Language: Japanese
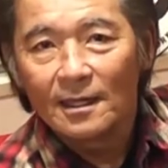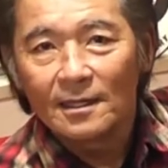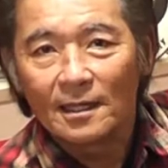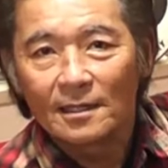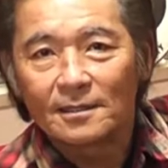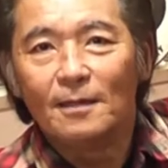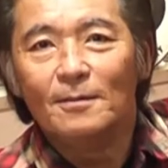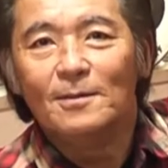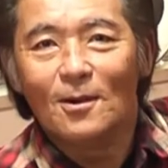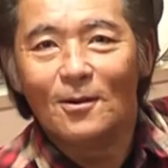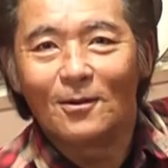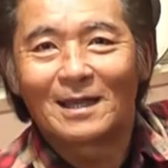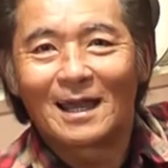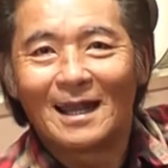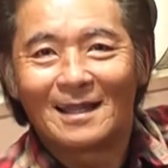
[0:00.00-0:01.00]
やってみよ
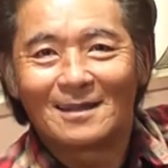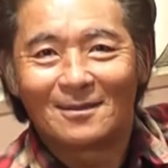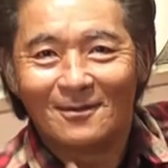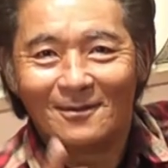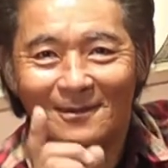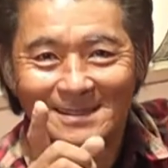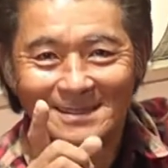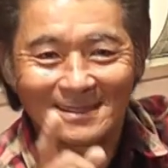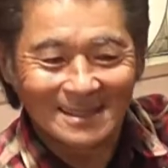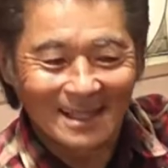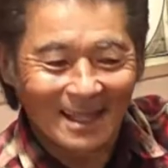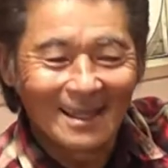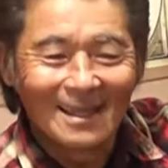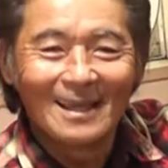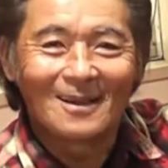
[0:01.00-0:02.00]
うかなと思いますの
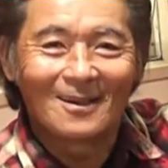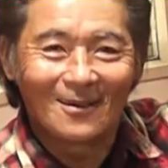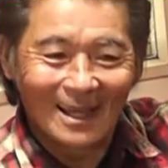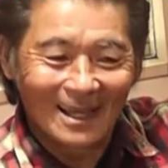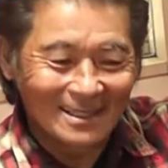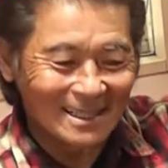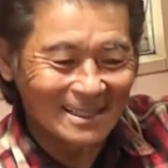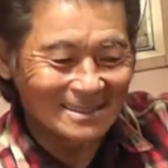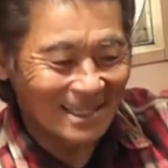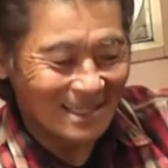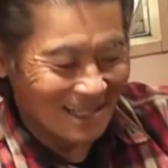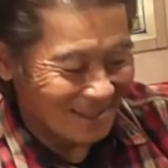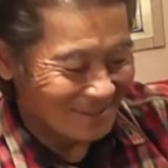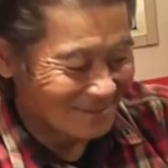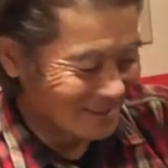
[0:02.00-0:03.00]
で、ご覧くださいね。